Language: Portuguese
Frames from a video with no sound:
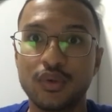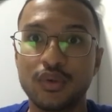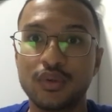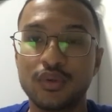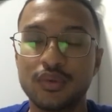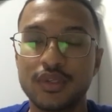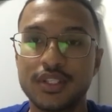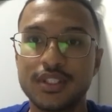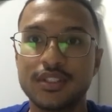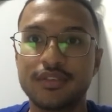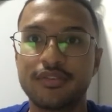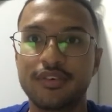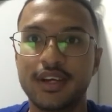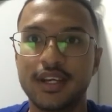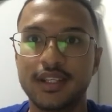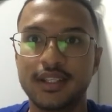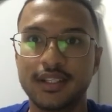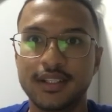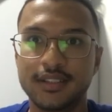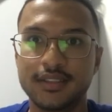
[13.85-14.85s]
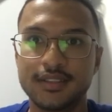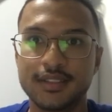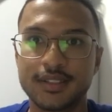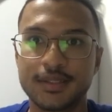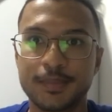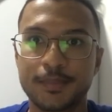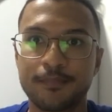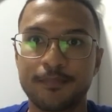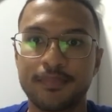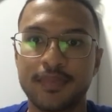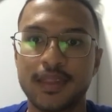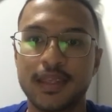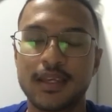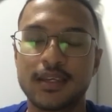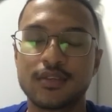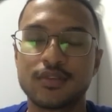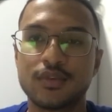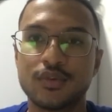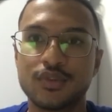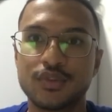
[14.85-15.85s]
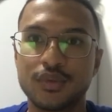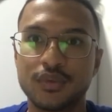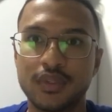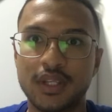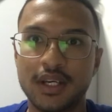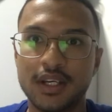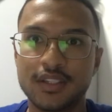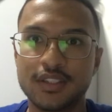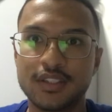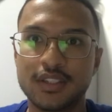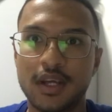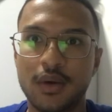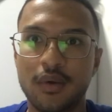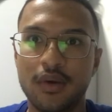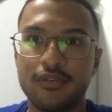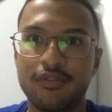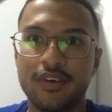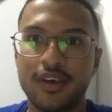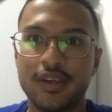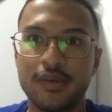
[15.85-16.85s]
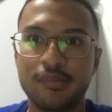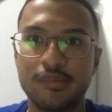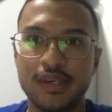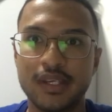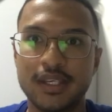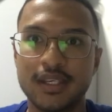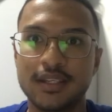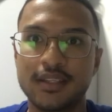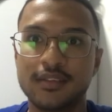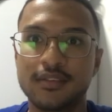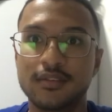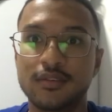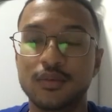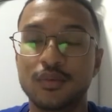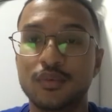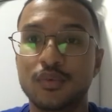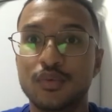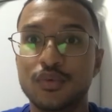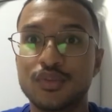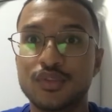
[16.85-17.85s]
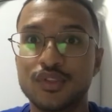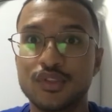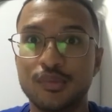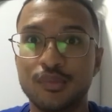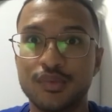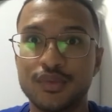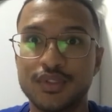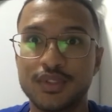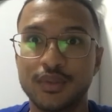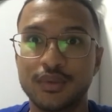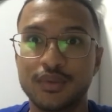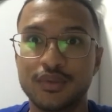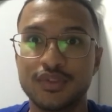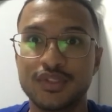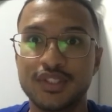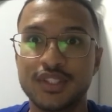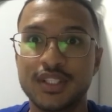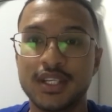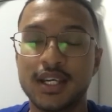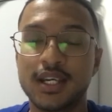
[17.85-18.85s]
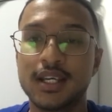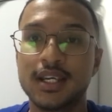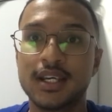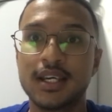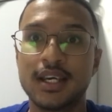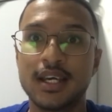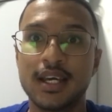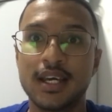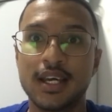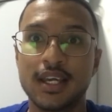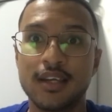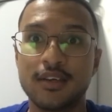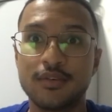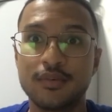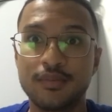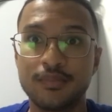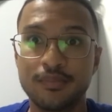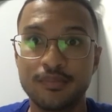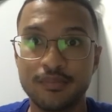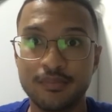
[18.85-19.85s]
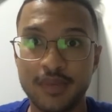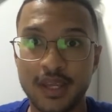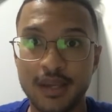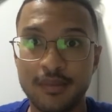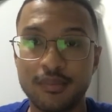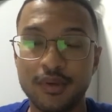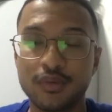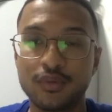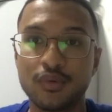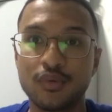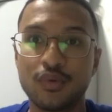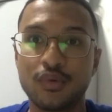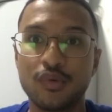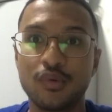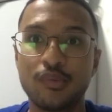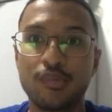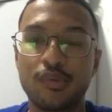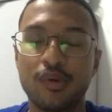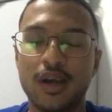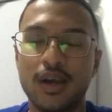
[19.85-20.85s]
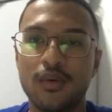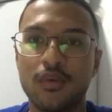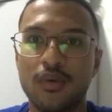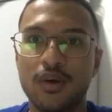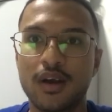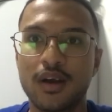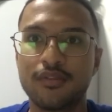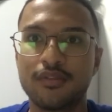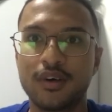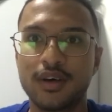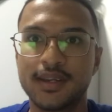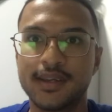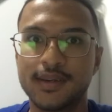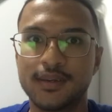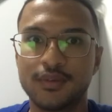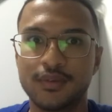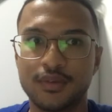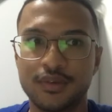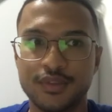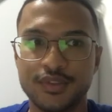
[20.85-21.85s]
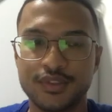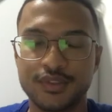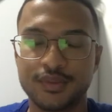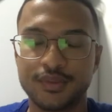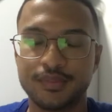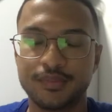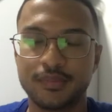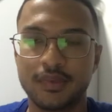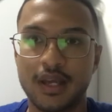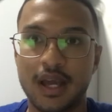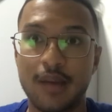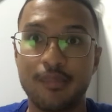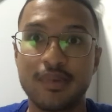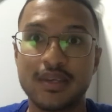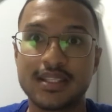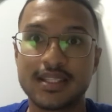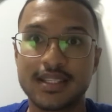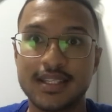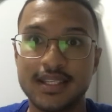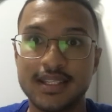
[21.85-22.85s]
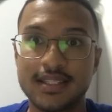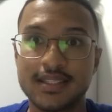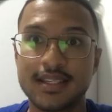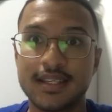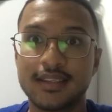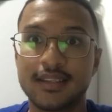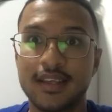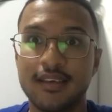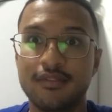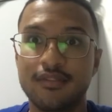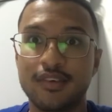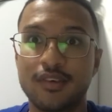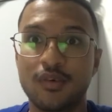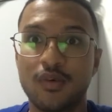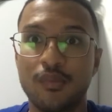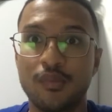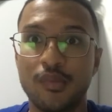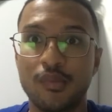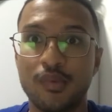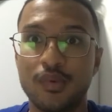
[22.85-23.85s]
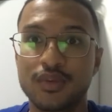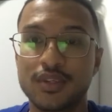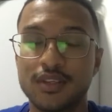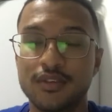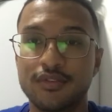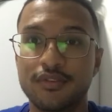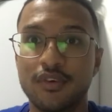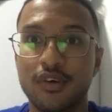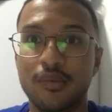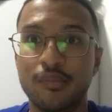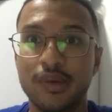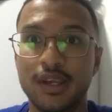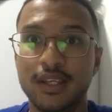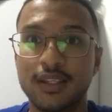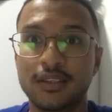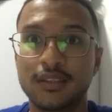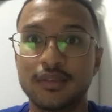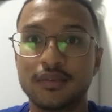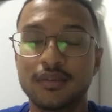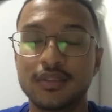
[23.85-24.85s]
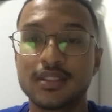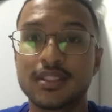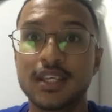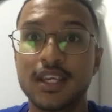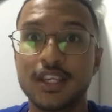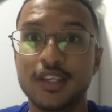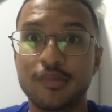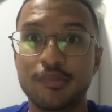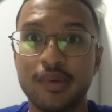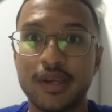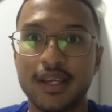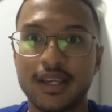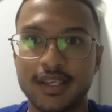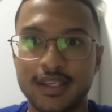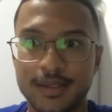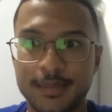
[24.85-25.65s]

Luiz Fernandes. Sou estudante da UFRB no curso de Museologia e membro do grupo Recôncavo Arqueológico. A pesquisa teve como bolsa de fomento CNPq.